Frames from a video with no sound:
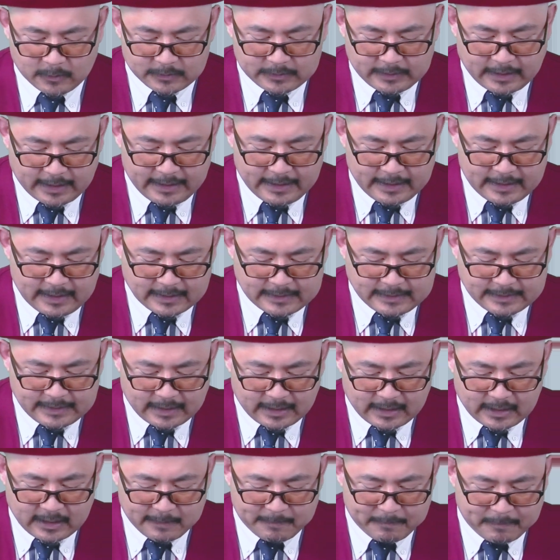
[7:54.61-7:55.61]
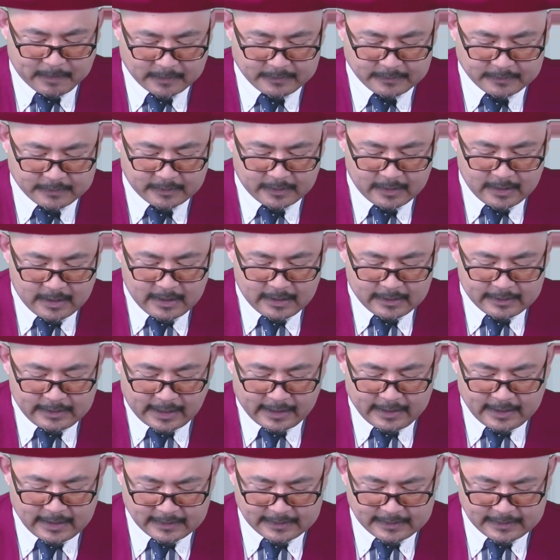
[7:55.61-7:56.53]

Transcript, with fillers: 対角線引っ張る対角